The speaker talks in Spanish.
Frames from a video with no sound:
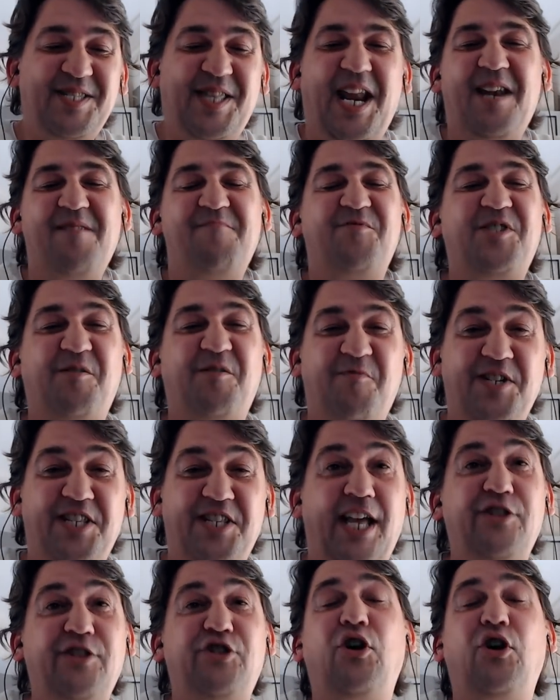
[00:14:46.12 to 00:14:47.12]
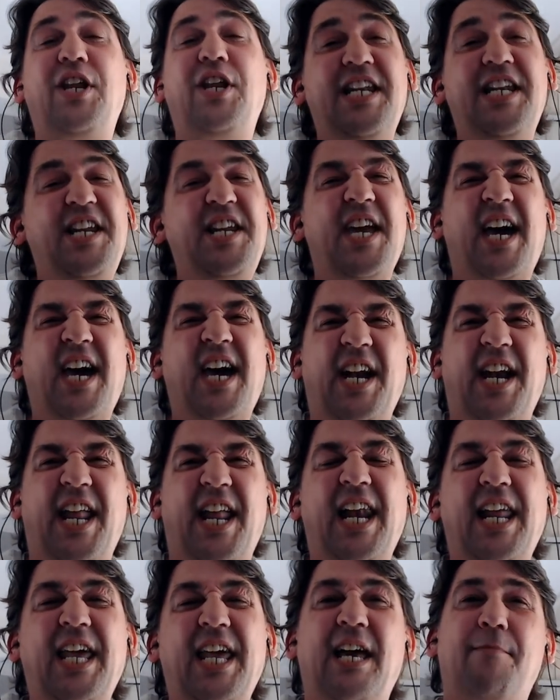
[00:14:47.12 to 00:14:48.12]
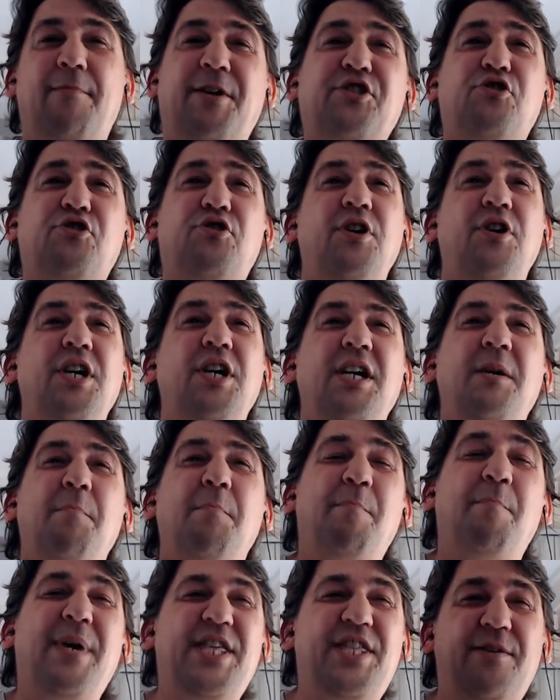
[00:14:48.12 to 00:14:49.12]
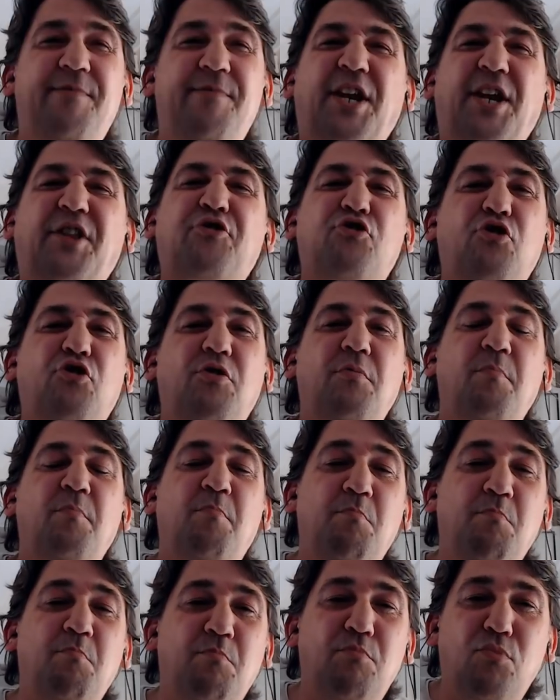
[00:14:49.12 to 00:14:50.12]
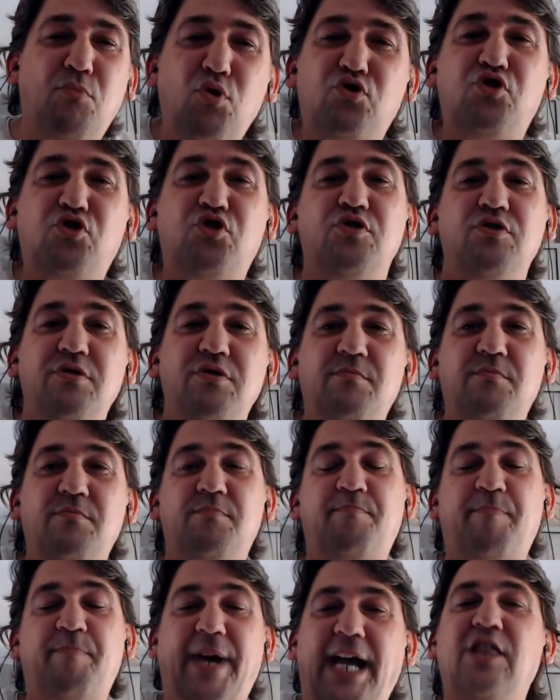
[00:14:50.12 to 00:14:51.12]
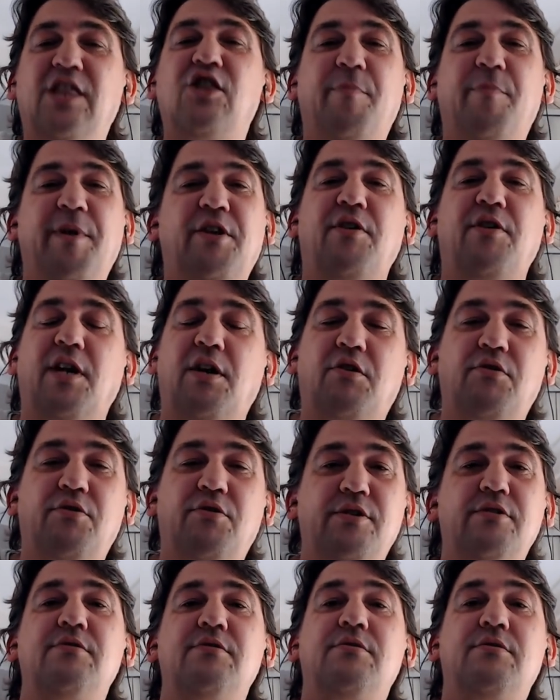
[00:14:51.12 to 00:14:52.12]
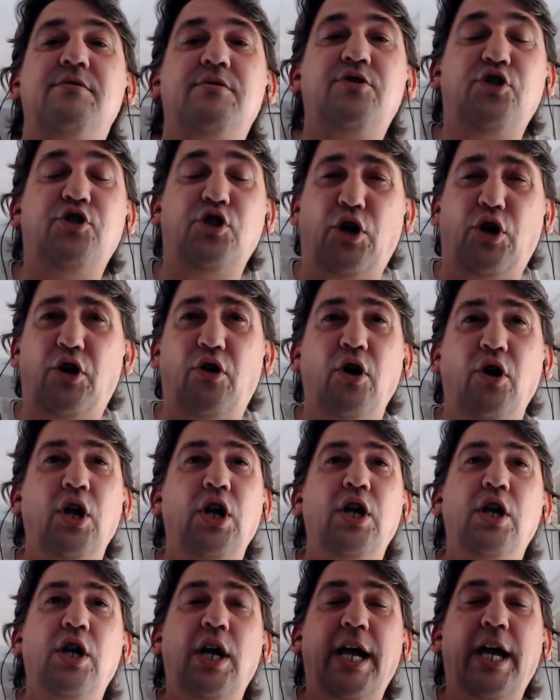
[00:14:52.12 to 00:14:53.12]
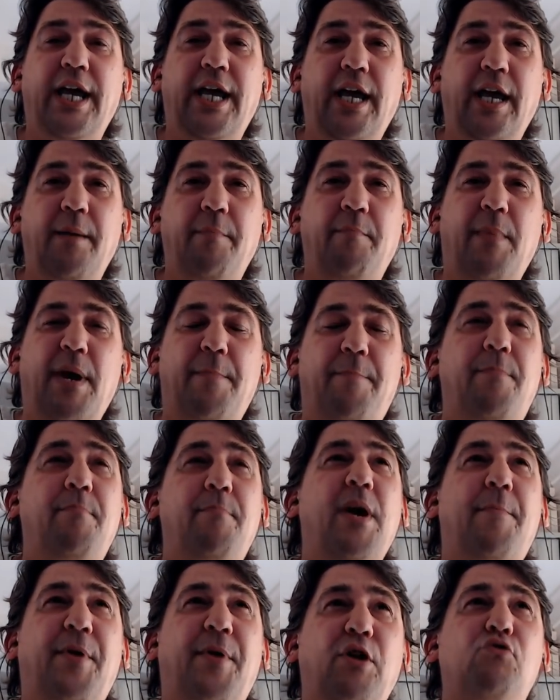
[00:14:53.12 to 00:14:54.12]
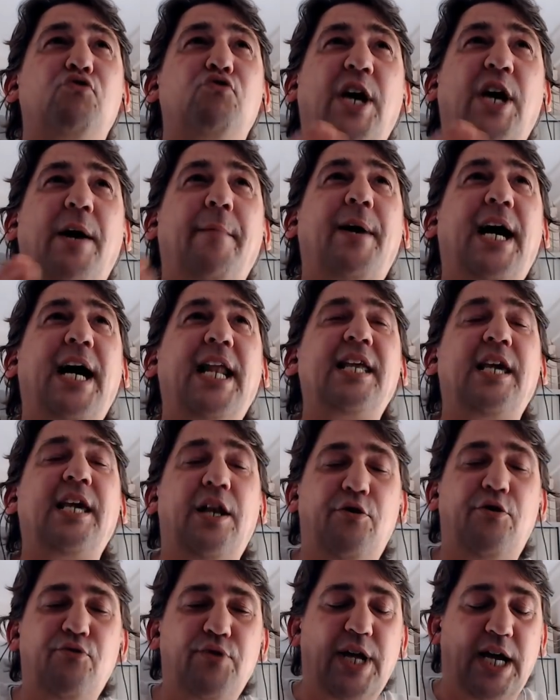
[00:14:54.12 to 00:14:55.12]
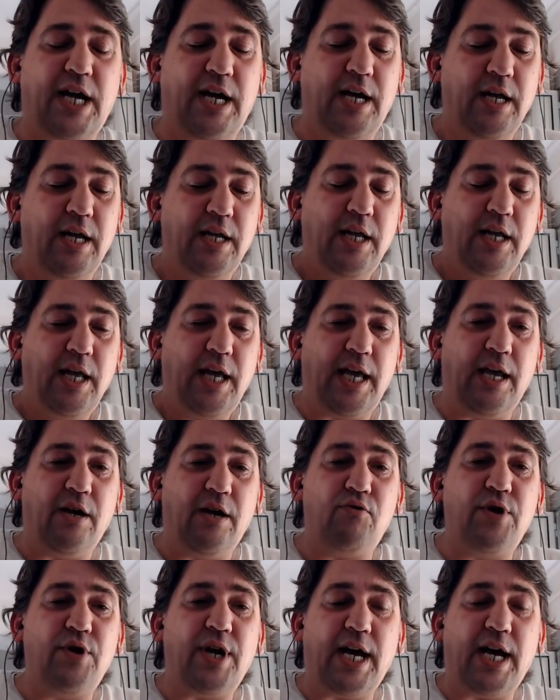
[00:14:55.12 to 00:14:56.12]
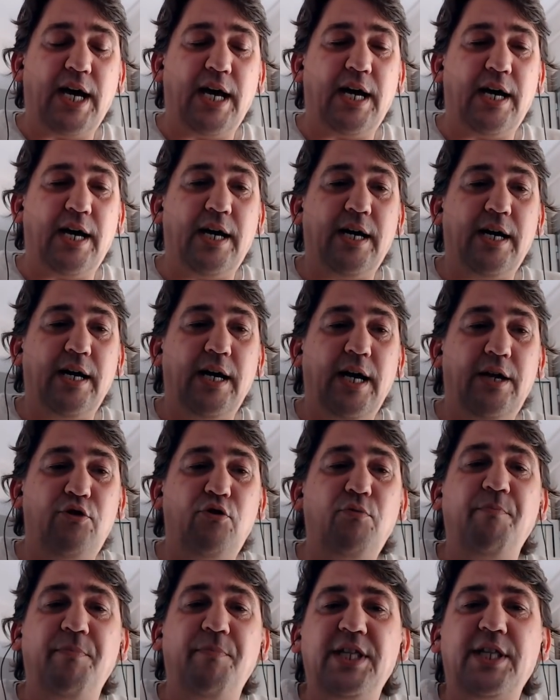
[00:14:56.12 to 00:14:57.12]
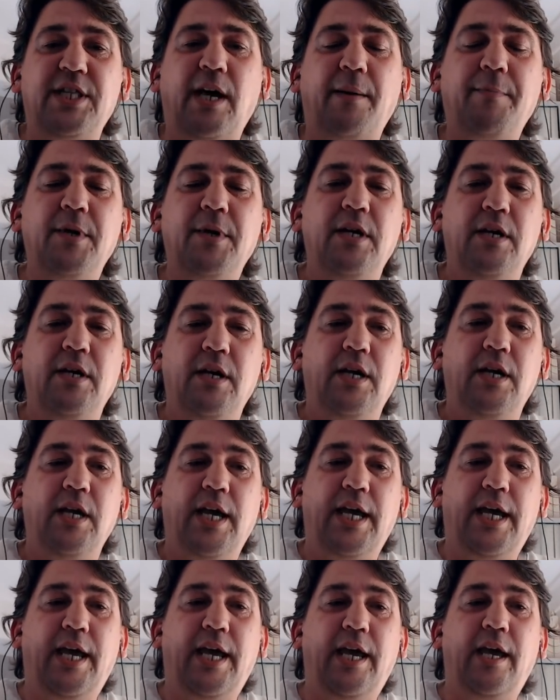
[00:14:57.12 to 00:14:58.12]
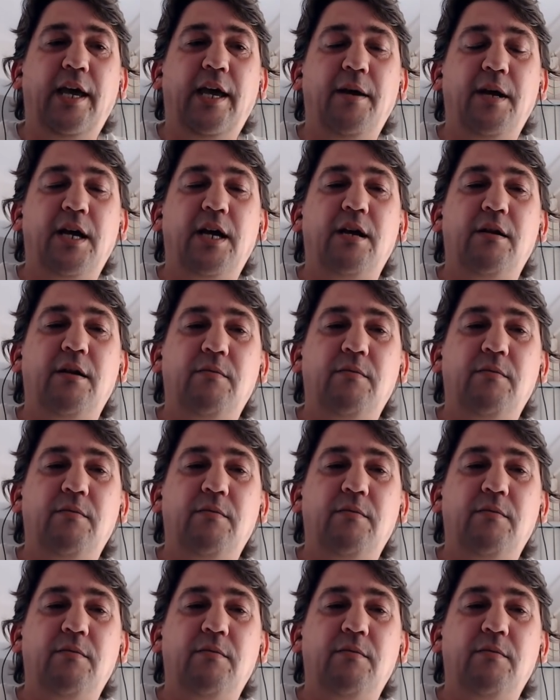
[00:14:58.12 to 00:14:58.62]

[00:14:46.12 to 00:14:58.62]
darle muchas vueltas. En general, Alberto, me divierto mucho pegándome con el código. Yo no... Eh, me, me preguntaba alguien en una en, una, en un meetup, eh,